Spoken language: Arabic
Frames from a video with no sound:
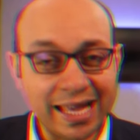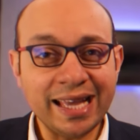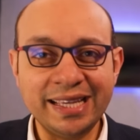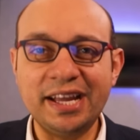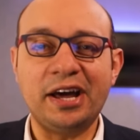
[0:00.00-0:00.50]

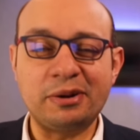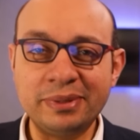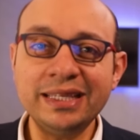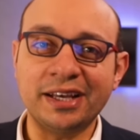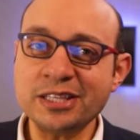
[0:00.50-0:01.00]
لا هي
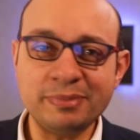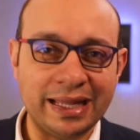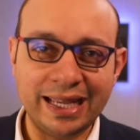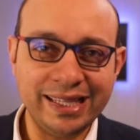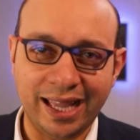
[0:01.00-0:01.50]
عربيه غصب
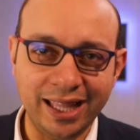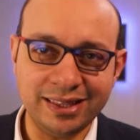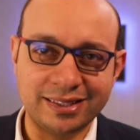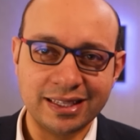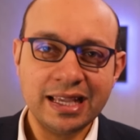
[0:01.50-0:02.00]
عن اي
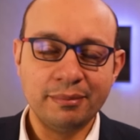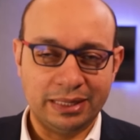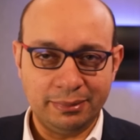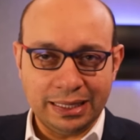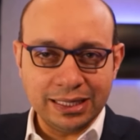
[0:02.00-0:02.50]
حد
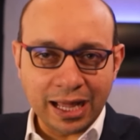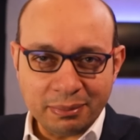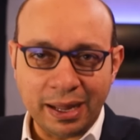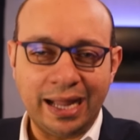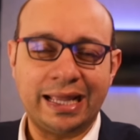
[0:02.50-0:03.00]
ما دام عندها
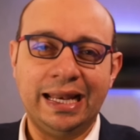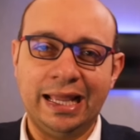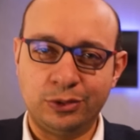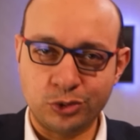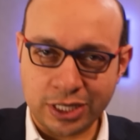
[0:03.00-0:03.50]
اربع
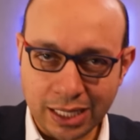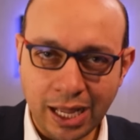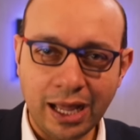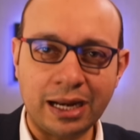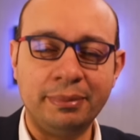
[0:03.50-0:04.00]
عجلات وشكلها
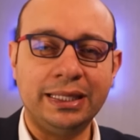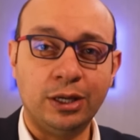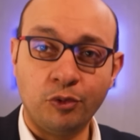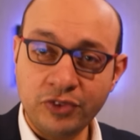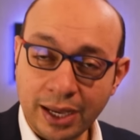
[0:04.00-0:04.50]

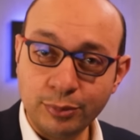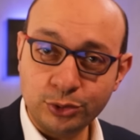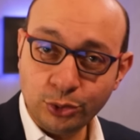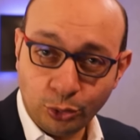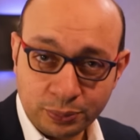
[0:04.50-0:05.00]
عربيه وفيها
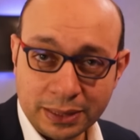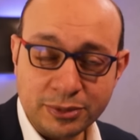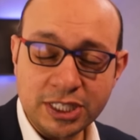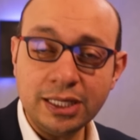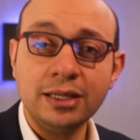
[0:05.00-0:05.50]
موتور
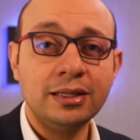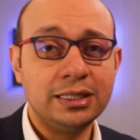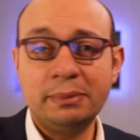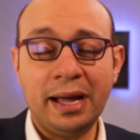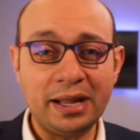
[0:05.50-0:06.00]
وبتمشي
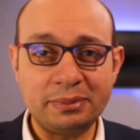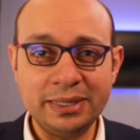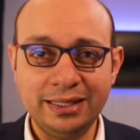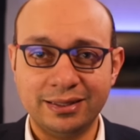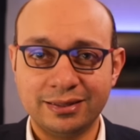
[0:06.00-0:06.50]
تبقى
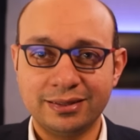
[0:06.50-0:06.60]
عربيه